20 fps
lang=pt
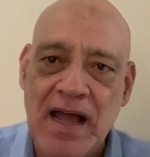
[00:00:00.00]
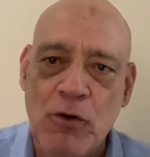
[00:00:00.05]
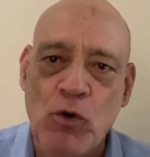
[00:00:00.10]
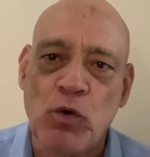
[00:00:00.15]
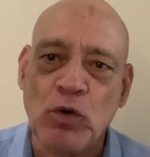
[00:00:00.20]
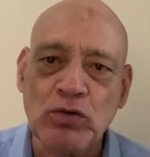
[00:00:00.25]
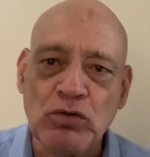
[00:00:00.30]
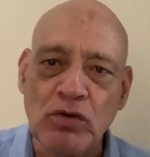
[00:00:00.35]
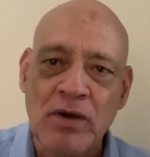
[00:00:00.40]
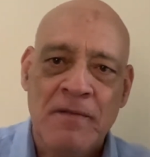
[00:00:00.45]

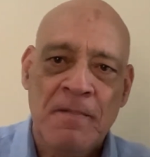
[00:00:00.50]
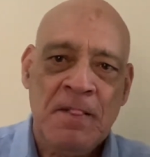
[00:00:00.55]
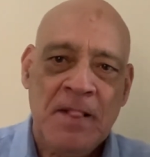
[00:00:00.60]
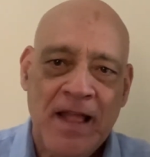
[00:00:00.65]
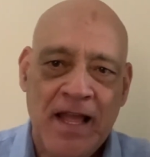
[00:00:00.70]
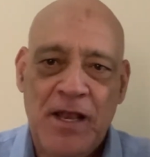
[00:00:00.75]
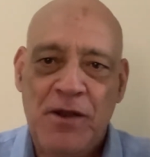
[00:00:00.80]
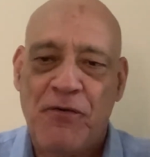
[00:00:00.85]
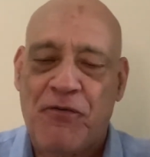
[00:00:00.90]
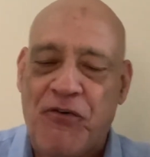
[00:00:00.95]
Quando
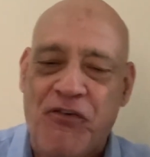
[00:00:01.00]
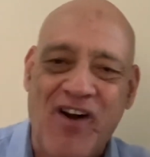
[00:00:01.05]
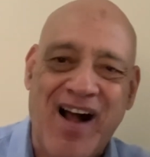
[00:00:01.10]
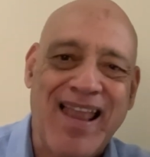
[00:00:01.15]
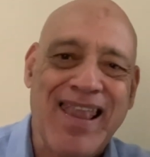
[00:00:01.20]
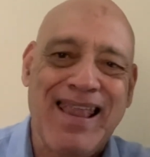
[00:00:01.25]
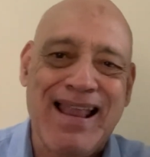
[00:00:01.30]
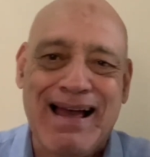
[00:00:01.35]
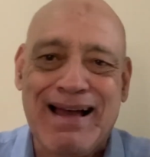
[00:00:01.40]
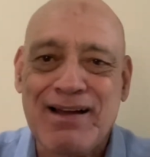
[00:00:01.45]
ele
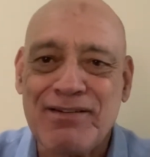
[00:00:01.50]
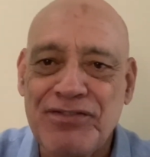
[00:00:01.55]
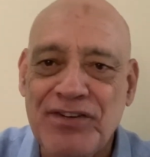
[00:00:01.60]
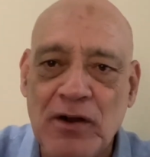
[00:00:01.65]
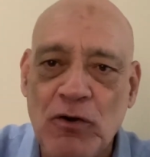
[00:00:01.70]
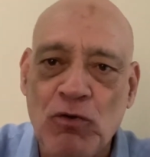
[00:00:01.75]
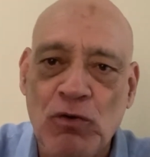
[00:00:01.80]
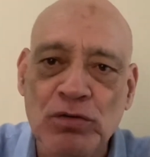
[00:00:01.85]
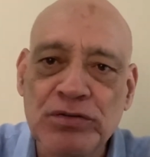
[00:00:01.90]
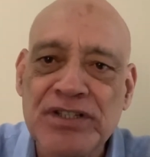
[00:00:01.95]
falava
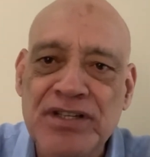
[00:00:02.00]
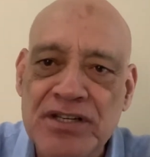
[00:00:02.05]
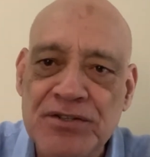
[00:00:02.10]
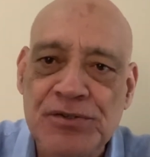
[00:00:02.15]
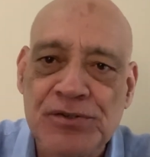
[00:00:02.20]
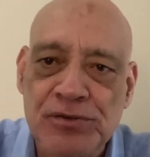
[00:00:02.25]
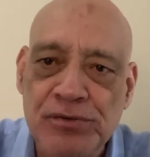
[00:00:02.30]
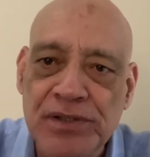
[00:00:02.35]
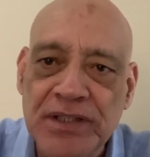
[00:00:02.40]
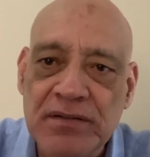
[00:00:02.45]
com
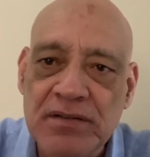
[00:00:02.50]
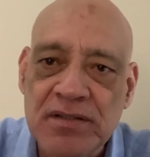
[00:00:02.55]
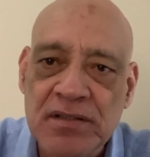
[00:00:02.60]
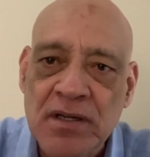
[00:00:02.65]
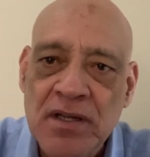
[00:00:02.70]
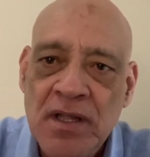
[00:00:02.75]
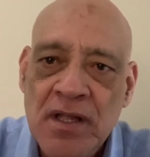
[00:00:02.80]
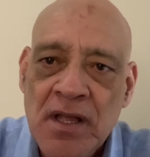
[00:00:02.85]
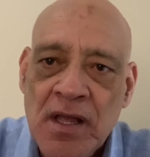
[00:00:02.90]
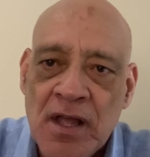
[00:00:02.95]
Jesus,
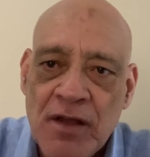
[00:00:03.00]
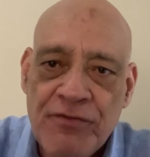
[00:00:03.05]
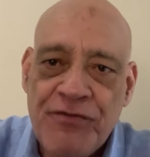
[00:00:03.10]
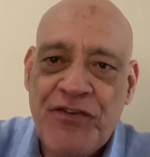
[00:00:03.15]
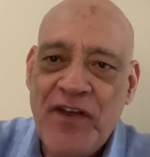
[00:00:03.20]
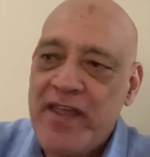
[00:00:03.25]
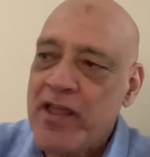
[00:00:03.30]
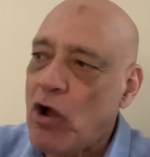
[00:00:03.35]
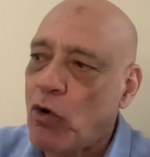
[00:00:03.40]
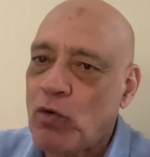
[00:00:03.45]

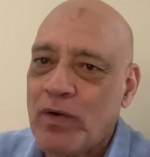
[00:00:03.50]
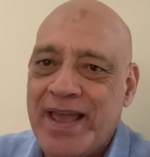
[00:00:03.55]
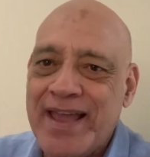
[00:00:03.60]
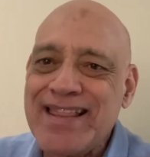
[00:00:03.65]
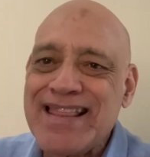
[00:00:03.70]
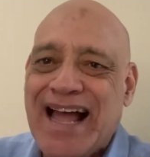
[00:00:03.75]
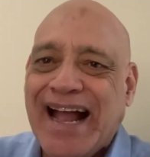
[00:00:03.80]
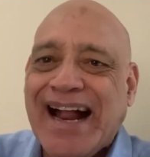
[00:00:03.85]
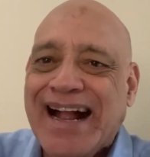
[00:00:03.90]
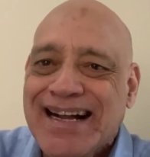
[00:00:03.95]
veio
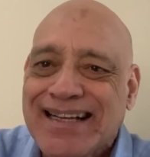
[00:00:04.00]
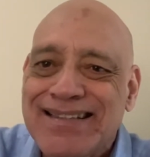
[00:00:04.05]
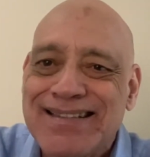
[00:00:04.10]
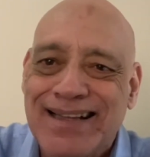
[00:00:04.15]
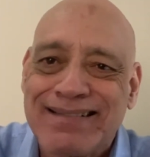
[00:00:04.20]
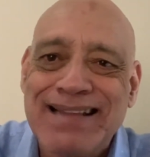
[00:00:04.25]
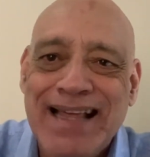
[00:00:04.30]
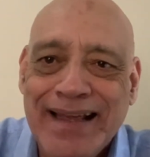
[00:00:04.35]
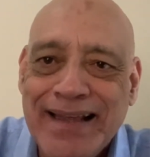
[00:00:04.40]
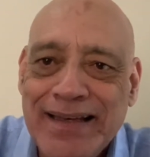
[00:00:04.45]
alguém da casa
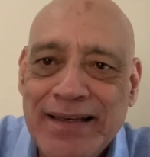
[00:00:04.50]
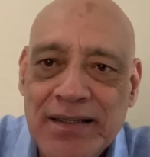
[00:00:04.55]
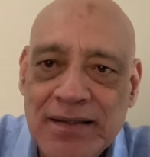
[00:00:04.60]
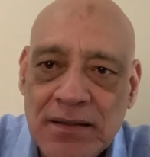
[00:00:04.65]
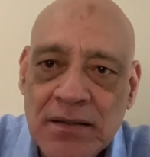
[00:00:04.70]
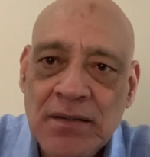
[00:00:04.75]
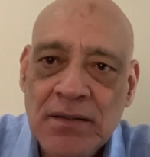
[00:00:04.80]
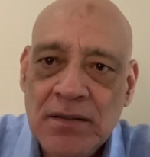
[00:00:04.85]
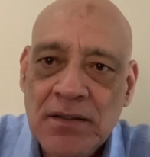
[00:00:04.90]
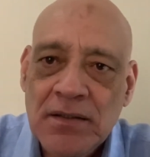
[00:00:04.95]

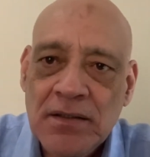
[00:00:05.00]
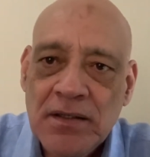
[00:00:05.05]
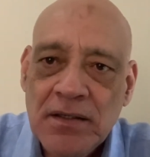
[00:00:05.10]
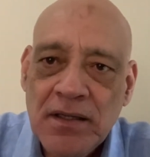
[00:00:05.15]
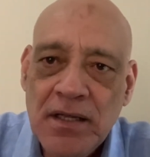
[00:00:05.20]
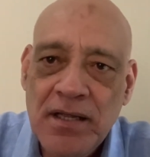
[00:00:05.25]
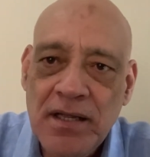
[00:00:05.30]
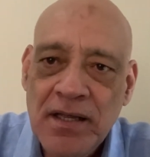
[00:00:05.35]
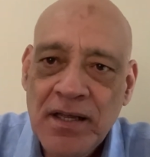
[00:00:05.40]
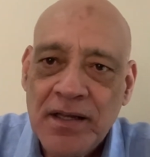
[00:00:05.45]
dele
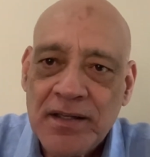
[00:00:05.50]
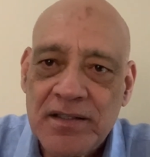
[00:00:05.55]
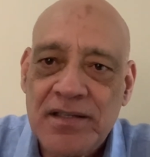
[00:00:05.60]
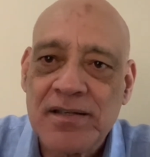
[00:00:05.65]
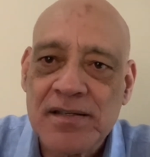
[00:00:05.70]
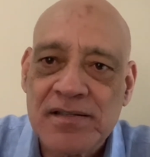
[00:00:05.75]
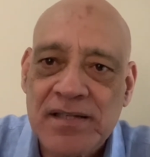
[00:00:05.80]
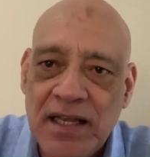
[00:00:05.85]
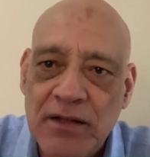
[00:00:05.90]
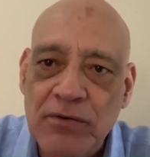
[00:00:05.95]

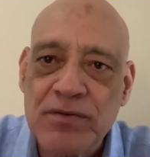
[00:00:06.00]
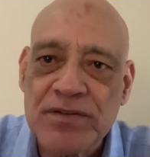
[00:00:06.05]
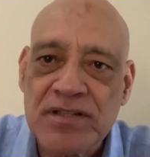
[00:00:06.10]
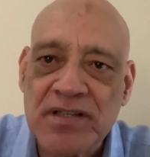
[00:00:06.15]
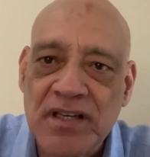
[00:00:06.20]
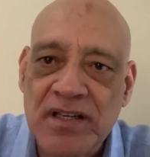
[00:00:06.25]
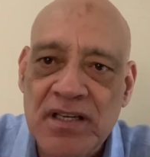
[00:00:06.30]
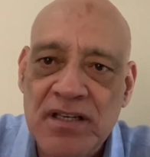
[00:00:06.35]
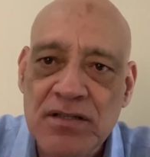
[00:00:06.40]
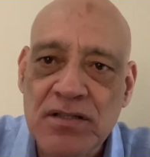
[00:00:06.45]
dizendo o
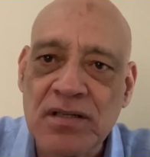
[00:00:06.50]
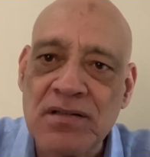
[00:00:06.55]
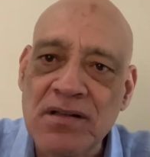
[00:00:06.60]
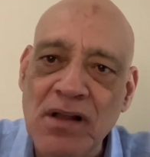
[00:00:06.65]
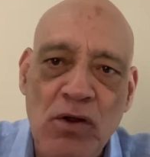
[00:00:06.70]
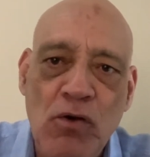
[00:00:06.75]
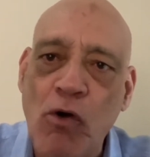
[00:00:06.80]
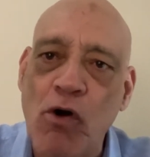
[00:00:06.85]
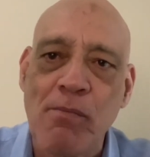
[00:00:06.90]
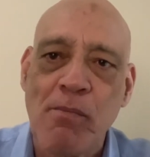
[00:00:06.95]
seguinte:
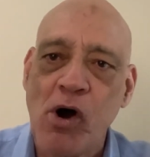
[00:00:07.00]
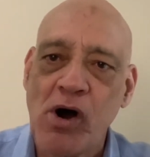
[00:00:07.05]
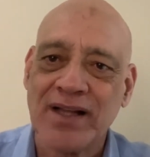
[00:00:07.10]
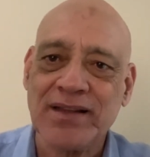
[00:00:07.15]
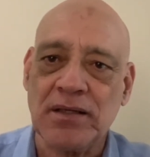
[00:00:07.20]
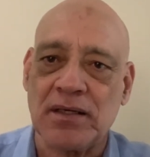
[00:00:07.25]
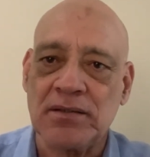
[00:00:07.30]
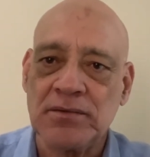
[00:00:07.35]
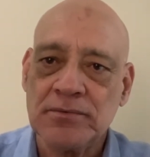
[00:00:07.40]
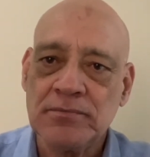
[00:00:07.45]
não
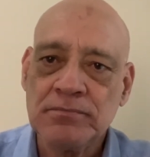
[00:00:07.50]
incomoda,